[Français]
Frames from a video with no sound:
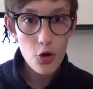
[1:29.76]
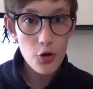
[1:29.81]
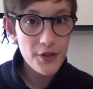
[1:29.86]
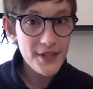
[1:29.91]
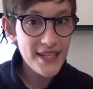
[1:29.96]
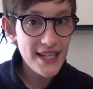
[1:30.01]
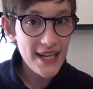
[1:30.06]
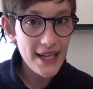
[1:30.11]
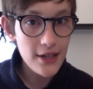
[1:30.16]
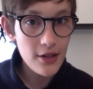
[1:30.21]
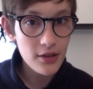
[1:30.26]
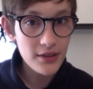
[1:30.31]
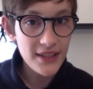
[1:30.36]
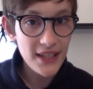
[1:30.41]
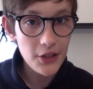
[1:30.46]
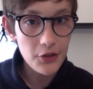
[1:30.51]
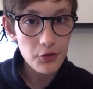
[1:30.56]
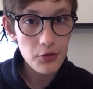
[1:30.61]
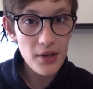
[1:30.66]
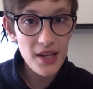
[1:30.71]
Le sélacanthe
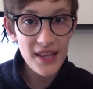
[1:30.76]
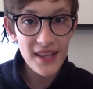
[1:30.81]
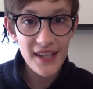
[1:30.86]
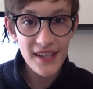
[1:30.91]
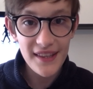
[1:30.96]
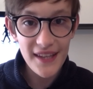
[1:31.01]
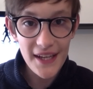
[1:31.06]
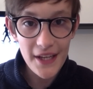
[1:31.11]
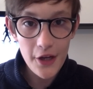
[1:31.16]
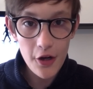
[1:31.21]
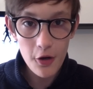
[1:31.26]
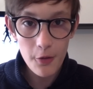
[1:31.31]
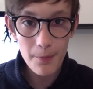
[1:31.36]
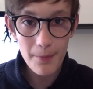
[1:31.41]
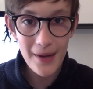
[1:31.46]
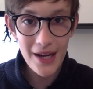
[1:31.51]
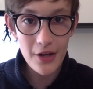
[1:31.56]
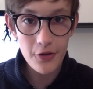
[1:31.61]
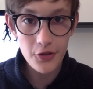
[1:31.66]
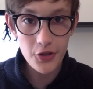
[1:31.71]
actuel n'est d'ailleurs
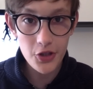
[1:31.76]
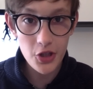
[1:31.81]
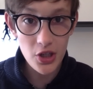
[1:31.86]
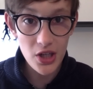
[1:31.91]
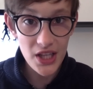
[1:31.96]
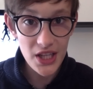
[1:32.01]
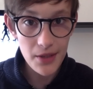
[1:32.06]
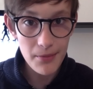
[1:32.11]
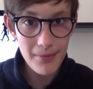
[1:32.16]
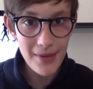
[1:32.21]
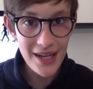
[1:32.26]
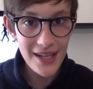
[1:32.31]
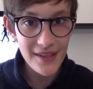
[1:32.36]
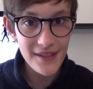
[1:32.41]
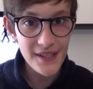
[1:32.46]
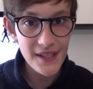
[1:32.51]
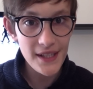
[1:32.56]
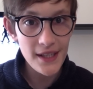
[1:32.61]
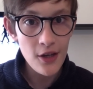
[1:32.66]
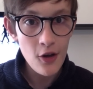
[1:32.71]
pas le seul animal
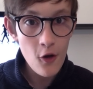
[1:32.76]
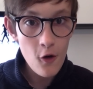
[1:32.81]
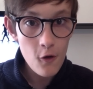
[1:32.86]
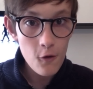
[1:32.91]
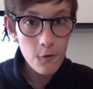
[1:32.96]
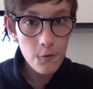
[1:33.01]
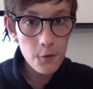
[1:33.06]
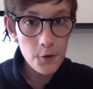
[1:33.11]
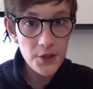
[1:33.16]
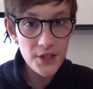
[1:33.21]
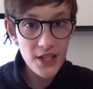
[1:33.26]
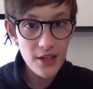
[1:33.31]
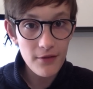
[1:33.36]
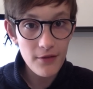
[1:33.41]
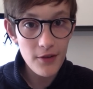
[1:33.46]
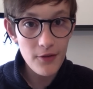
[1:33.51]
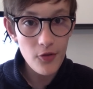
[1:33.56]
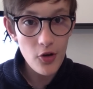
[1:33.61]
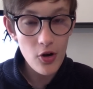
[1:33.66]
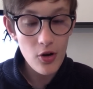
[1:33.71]
dit fossile
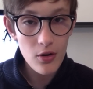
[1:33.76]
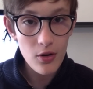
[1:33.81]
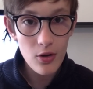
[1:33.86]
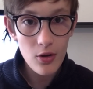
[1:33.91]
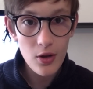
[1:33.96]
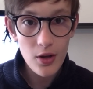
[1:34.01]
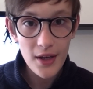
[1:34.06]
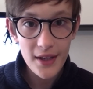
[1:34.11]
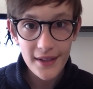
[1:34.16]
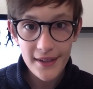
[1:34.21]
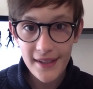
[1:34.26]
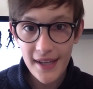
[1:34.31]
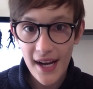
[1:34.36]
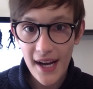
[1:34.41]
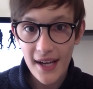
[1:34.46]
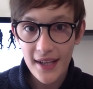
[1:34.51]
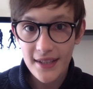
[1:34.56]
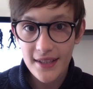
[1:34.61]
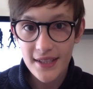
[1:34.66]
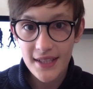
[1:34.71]
vivant,
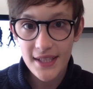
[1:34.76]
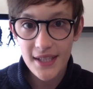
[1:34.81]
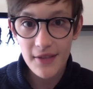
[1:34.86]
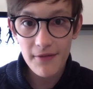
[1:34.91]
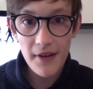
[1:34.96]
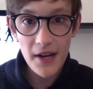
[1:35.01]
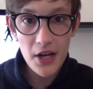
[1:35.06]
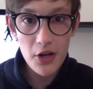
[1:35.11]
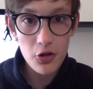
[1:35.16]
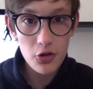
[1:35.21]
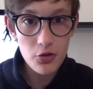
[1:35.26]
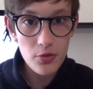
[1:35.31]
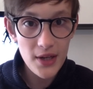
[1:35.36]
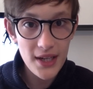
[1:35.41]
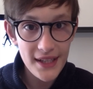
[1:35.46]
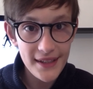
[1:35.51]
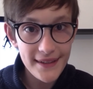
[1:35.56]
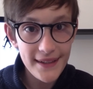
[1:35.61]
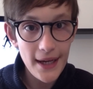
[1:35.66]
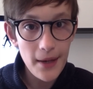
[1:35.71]
car si vagues en
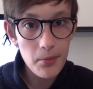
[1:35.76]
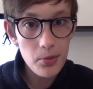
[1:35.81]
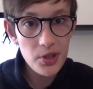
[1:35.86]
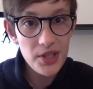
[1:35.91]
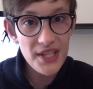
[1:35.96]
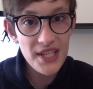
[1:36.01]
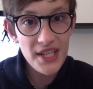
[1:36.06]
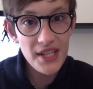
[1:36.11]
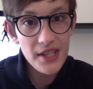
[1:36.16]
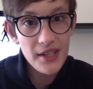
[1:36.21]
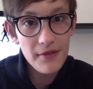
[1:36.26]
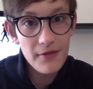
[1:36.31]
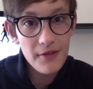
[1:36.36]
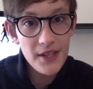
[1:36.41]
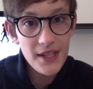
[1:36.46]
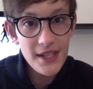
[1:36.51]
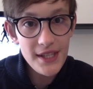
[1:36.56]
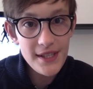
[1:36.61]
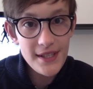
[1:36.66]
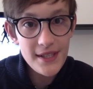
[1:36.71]
soient les termes qui les
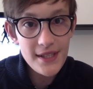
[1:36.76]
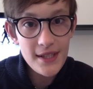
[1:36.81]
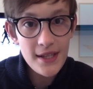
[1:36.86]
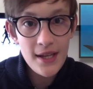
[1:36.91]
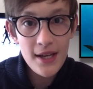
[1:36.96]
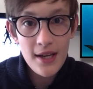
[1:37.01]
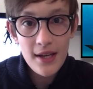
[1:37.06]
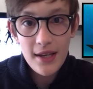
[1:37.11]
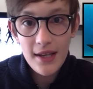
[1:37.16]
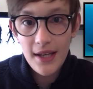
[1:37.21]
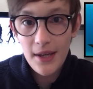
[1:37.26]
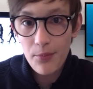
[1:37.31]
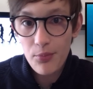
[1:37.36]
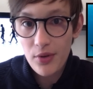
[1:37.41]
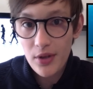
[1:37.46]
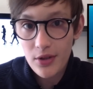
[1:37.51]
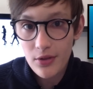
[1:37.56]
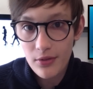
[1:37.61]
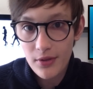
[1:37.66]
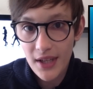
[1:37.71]
définissent, les
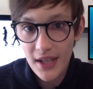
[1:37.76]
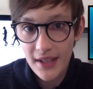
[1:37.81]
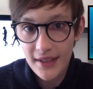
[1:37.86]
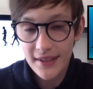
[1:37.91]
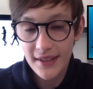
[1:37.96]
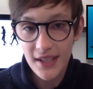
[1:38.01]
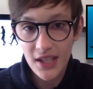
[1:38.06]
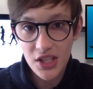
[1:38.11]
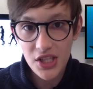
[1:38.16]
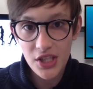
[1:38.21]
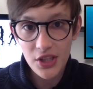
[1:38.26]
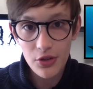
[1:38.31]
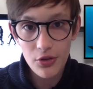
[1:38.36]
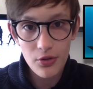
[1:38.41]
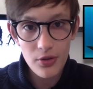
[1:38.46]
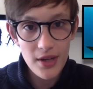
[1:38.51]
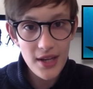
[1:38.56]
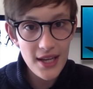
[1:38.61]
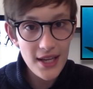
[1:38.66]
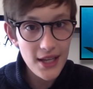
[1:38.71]
poissons
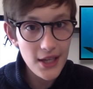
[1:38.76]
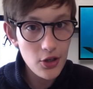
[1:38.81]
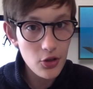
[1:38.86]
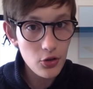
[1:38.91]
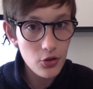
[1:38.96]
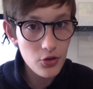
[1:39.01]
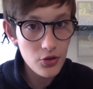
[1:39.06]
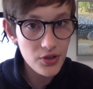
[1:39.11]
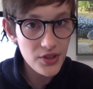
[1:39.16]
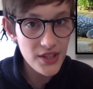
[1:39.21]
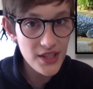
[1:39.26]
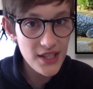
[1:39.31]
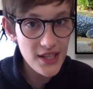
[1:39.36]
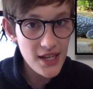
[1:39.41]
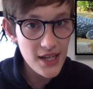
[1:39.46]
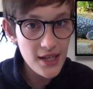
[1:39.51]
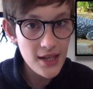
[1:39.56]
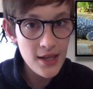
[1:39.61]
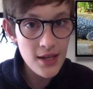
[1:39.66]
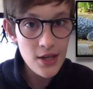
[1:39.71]
cartilagineux et les
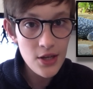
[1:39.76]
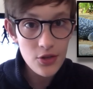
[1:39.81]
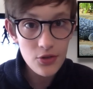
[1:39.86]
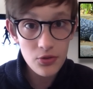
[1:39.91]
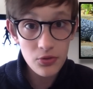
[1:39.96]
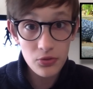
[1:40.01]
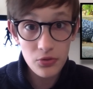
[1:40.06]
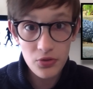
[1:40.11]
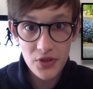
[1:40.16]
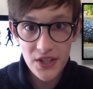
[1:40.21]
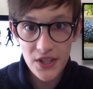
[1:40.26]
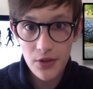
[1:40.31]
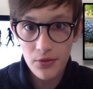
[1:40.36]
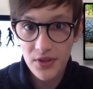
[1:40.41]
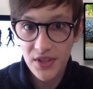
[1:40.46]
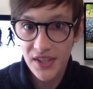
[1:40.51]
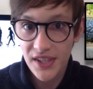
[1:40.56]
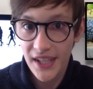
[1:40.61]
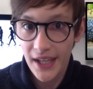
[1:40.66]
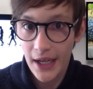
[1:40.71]
crocodiliens sont aussi
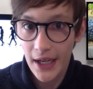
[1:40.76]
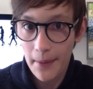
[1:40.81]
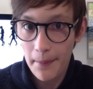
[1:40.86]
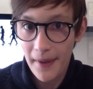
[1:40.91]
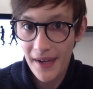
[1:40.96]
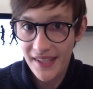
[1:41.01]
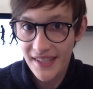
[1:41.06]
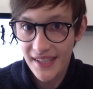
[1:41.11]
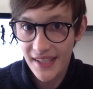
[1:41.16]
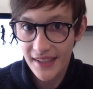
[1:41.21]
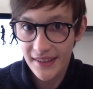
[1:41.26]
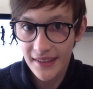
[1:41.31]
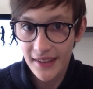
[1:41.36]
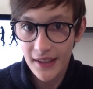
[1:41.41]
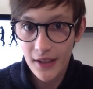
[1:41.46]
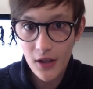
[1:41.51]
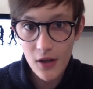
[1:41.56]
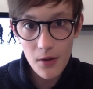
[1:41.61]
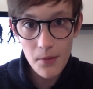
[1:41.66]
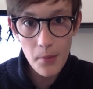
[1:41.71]
considérés par
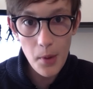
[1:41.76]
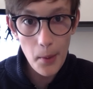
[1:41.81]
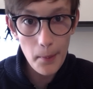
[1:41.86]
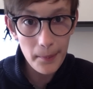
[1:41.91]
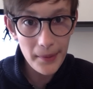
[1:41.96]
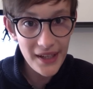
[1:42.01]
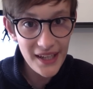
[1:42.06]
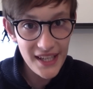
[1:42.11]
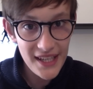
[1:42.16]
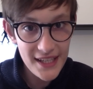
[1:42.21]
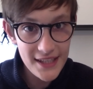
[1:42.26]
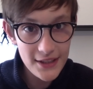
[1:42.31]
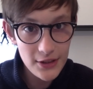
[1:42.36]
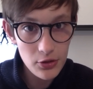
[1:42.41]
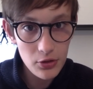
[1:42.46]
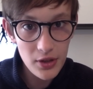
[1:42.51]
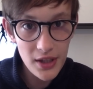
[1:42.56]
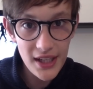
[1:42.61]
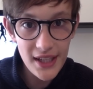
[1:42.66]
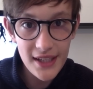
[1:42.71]
certains comme
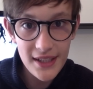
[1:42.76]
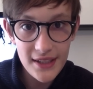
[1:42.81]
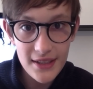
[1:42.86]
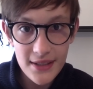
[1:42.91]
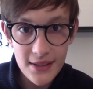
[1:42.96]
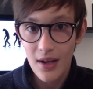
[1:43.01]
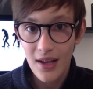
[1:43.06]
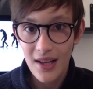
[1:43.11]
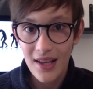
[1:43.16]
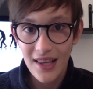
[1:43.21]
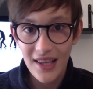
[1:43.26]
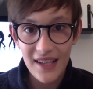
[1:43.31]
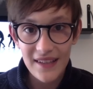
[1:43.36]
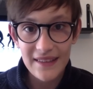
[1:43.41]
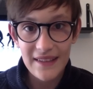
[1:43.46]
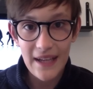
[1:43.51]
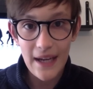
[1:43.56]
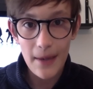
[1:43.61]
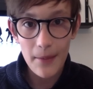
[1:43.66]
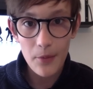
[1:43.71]
préhistoriques. Les
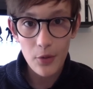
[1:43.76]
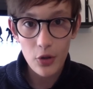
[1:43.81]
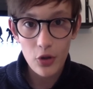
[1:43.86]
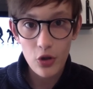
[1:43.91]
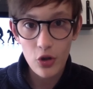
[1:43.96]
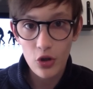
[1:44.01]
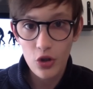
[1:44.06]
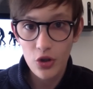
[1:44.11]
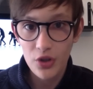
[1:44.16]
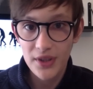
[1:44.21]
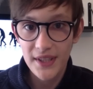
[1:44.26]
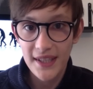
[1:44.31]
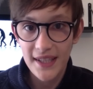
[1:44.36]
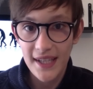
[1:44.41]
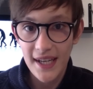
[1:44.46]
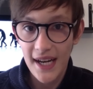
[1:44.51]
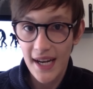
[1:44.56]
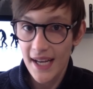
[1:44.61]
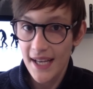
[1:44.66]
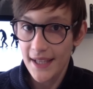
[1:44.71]
termes
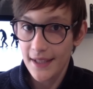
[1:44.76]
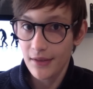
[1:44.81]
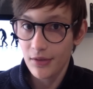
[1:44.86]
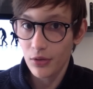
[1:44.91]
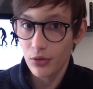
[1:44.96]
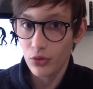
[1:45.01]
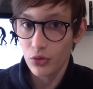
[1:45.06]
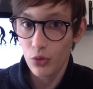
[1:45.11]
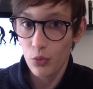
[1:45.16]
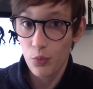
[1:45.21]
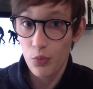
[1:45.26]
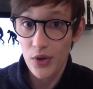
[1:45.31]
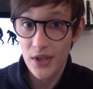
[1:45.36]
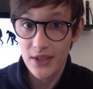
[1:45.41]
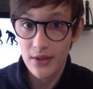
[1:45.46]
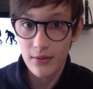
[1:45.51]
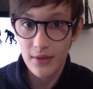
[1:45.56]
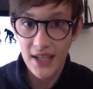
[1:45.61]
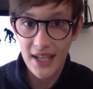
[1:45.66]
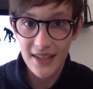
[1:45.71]
crocodiliens » et surtout
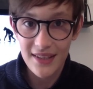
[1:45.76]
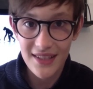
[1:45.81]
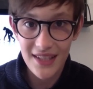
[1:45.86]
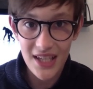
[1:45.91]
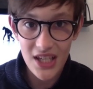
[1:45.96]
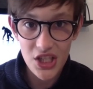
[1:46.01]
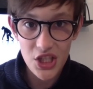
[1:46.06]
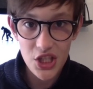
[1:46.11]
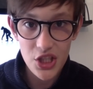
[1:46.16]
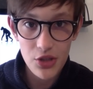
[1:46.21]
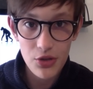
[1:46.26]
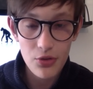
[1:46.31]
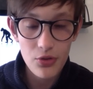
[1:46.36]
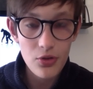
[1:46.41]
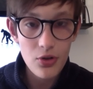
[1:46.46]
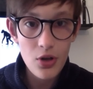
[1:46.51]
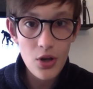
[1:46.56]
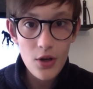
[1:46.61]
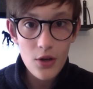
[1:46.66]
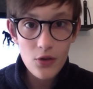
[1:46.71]
poissons cartilagineux
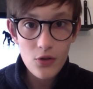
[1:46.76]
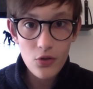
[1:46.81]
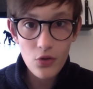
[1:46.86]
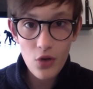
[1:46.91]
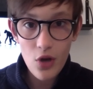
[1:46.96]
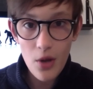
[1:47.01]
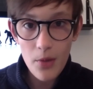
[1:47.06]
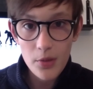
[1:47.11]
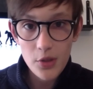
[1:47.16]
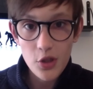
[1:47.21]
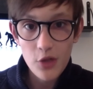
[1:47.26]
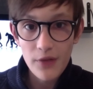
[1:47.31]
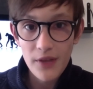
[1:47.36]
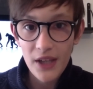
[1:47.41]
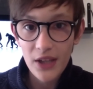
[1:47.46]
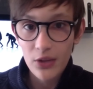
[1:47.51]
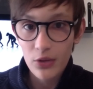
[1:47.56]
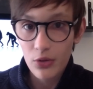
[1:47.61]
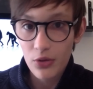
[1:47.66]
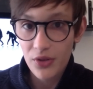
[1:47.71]
sont comme je
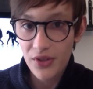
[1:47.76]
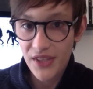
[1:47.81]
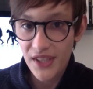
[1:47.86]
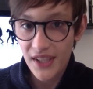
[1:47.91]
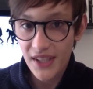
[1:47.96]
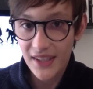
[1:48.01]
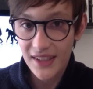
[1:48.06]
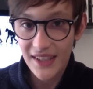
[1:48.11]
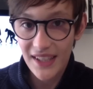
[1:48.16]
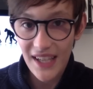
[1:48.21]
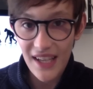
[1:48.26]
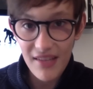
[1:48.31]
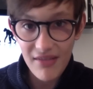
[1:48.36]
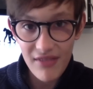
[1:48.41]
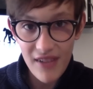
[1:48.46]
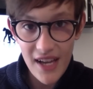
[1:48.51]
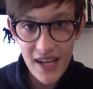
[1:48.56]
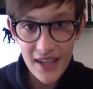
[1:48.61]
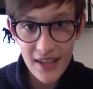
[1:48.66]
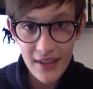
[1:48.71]
viens de le dire très
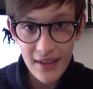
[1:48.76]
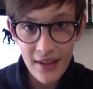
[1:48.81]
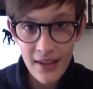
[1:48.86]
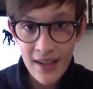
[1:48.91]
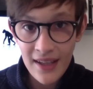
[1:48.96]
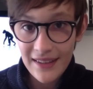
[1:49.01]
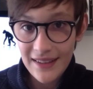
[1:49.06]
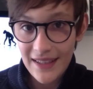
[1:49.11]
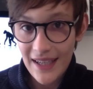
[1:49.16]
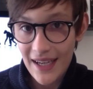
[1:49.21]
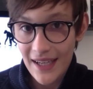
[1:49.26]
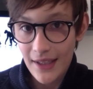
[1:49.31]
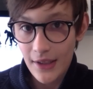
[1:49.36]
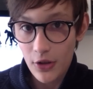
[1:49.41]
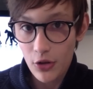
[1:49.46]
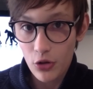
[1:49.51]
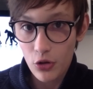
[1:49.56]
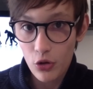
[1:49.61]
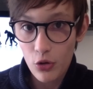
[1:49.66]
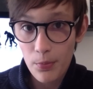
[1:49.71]
vagues, car ils
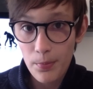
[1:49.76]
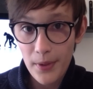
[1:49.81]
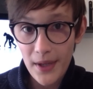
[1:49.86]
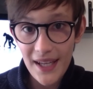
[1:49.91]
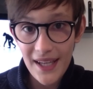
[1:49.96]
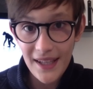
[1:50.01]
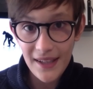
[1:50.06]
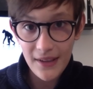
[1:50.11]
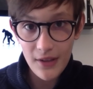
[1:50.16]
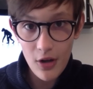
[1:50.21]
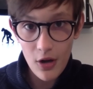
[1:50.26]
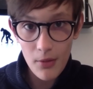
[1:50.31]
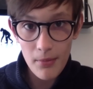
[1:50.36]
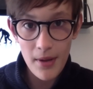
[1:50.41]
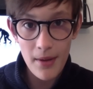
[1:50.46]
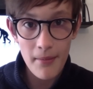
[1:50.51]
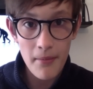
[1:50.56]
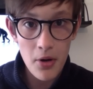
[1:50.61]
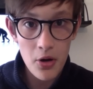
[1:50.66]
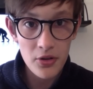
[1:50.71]
regroupent
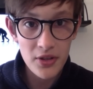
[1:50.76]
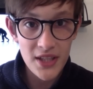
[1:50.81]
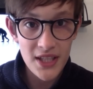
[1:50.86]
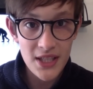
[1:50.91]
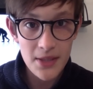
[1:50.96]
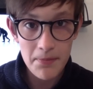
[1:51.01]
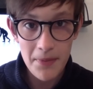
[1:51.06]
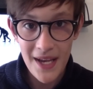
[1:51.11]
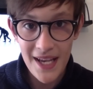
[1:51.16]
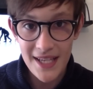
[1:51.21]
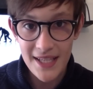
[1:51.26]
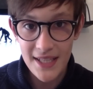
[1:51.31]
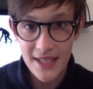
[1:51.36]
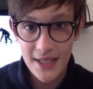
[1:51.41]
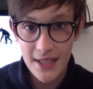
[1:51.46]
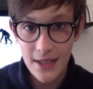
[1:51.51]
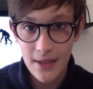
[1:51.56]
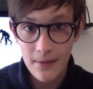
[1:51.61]
énormément d'espèces.